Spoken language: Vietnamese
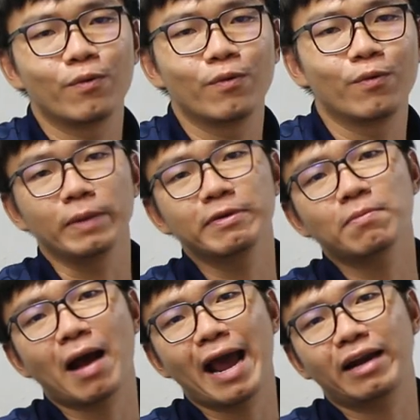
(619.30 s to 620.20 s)
cái ưu điểm
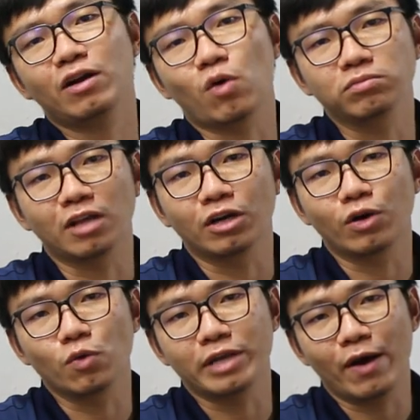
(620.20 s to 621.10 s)
thứ ba nó cũng từ
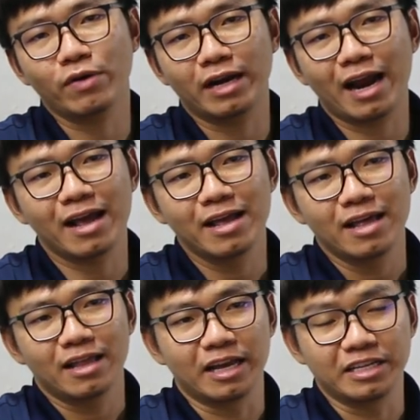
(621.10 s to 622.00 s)
cái độ dẻo này ra
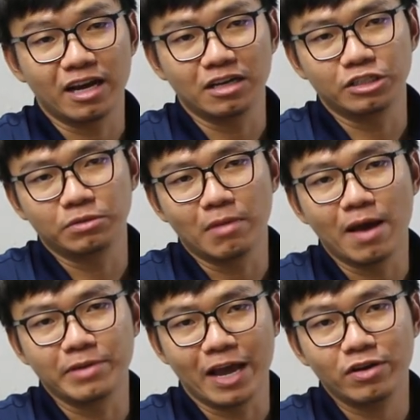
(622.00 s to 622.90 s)
thì nhờ
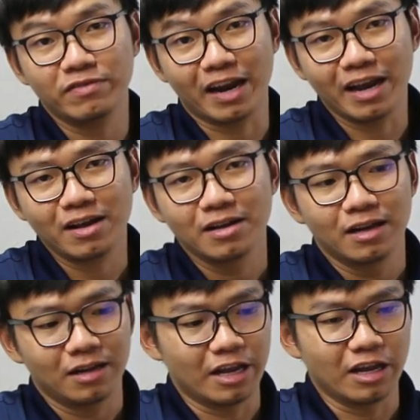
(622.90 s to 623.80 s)
mềm dẻo như vậy á
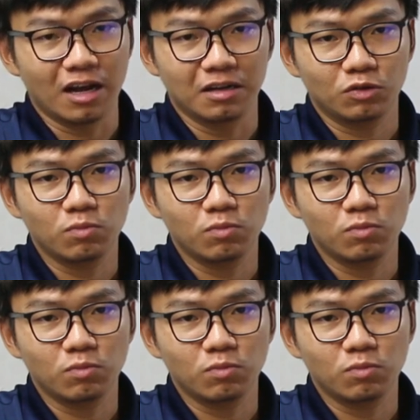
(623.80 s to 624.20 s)
thì à,